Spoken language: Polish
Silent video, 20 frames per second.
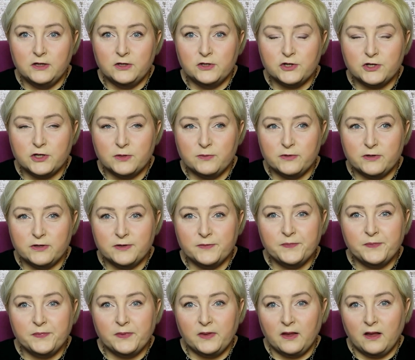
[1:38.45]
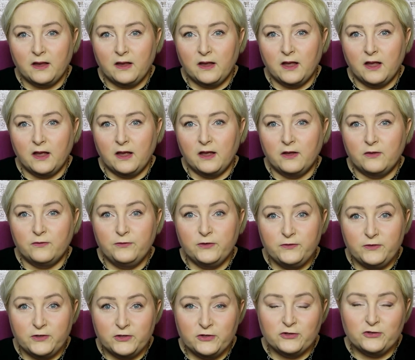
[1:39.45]
żeby e,
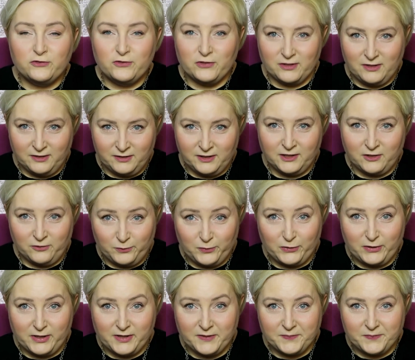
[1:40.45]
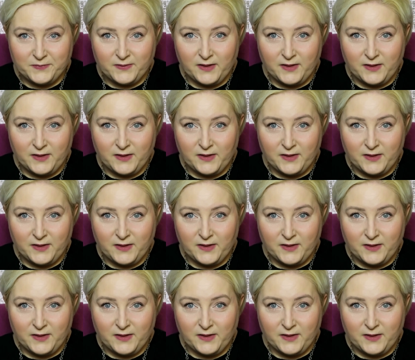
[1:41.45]
wywieźć czytelnika w pole.